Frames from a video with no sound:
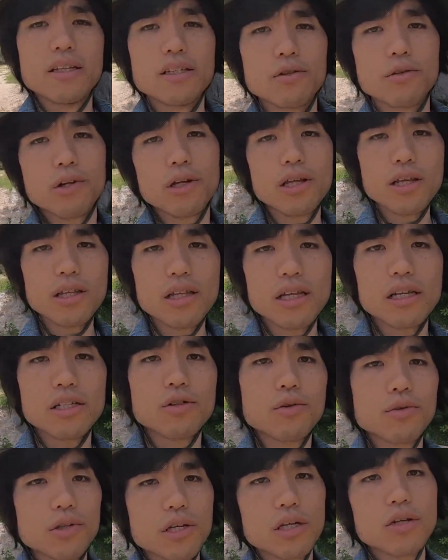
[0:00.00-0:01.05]
でそれでいて
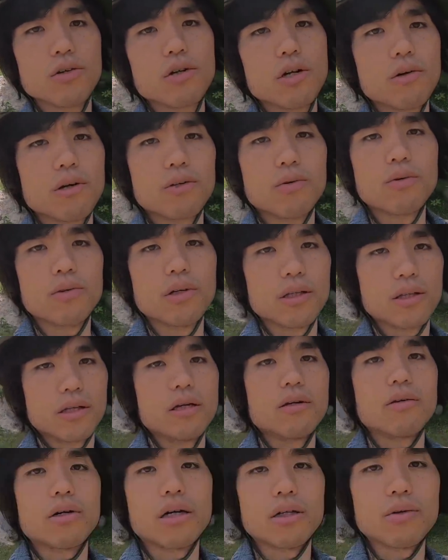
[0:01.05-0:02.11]
焦点距離はどうなっ
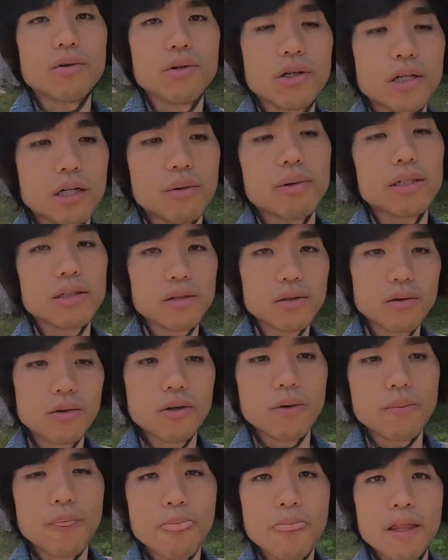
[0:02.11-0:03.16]
ているかと言います
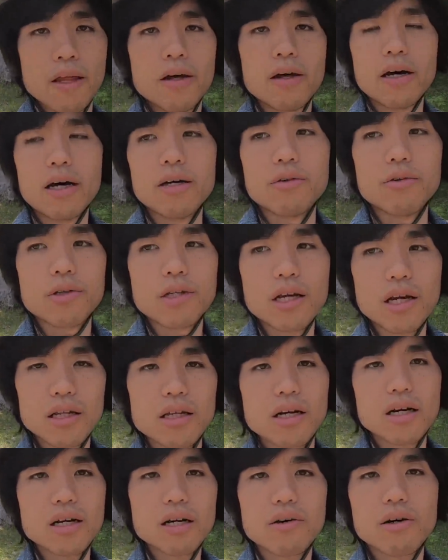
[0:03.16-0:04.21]
と、あの
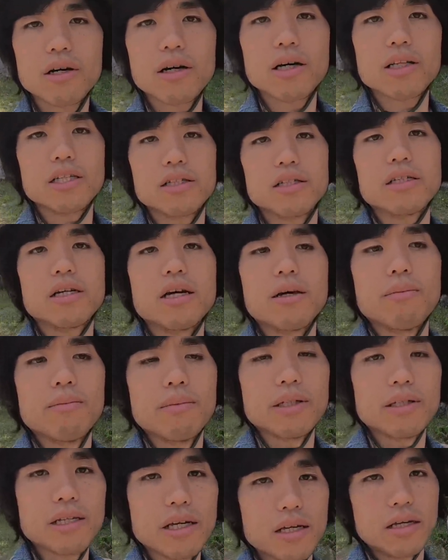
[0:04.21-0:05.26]
テレタン側がですね
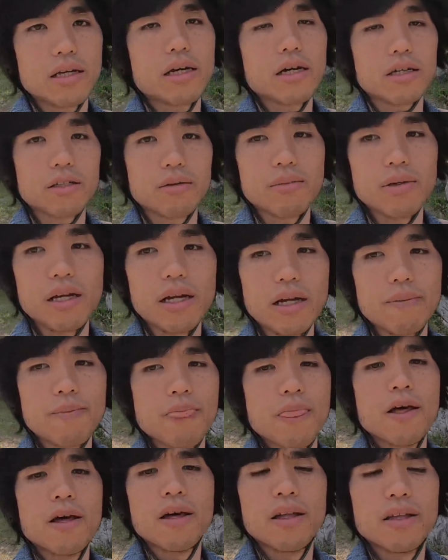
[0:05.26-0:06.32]
せんにひゃくミリ
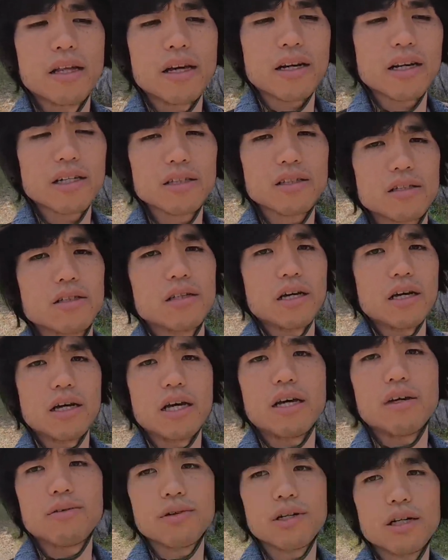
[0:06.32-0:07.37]
でかつ
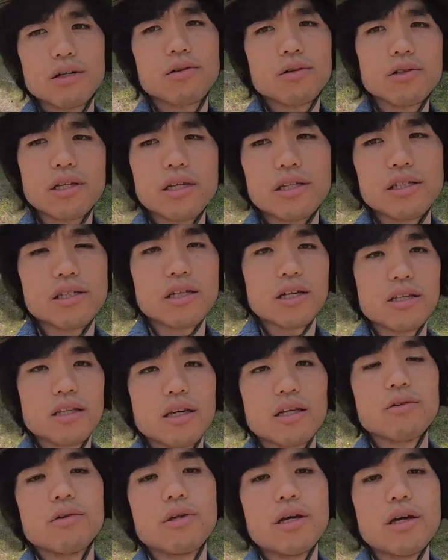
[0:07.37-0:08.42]
F が ろくてんさん
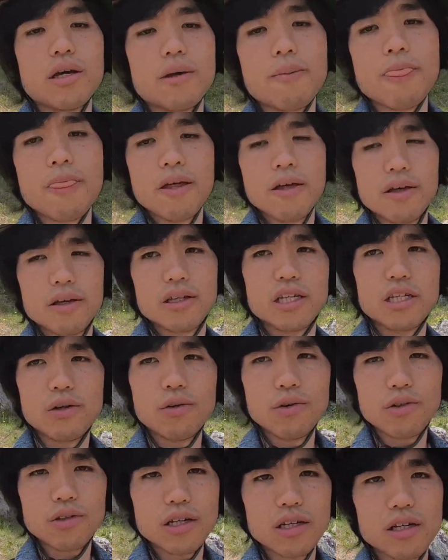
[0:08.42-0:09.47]
なので、基
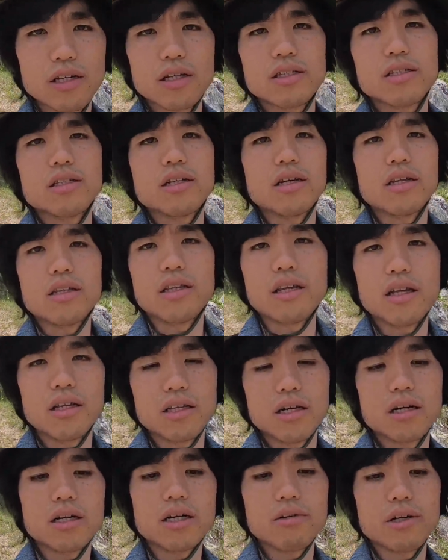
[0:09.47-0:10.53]
本的にですね
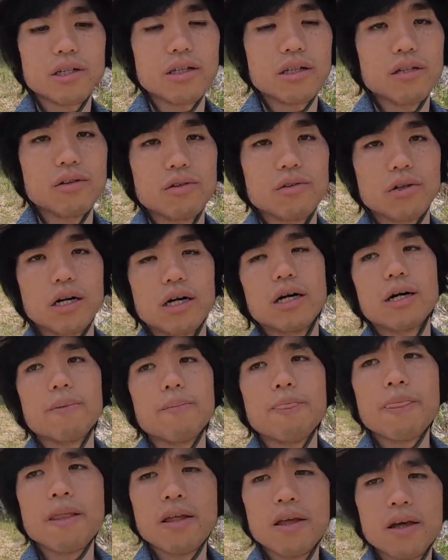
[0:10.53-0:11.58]
テレタン側っていうのが
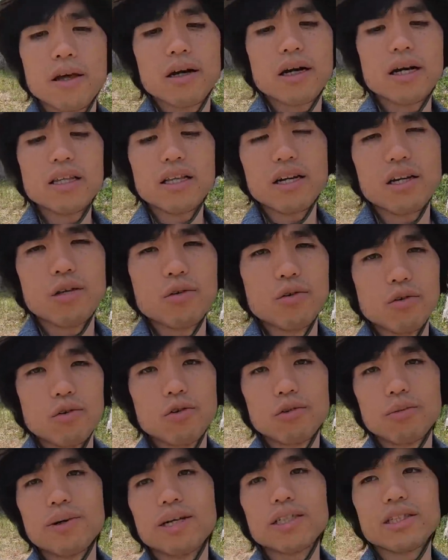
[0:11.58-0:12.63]
かなりの
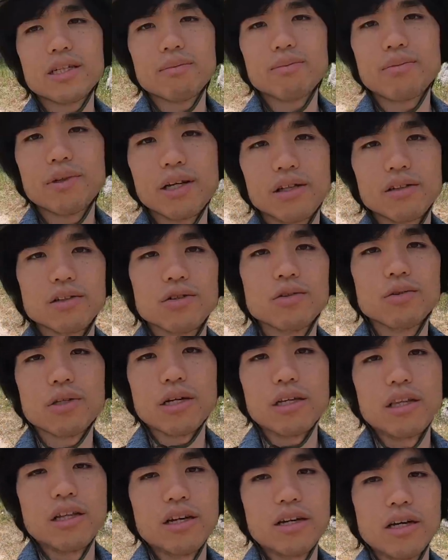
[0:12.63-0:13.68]
オーバーサンプリング状
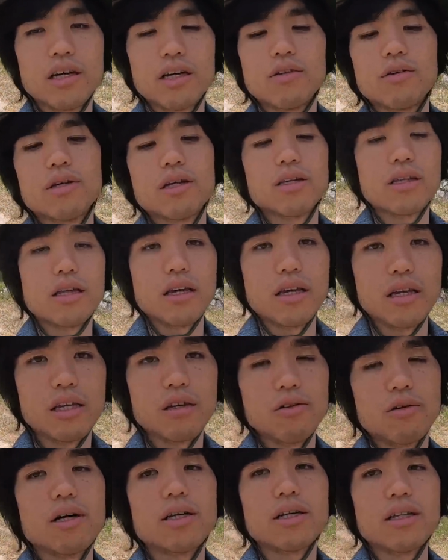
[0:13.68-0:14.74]
態に、ねえー、となってい
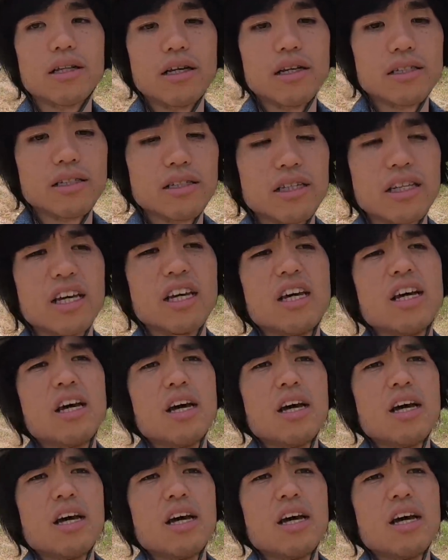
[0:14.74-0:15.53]
るわけです。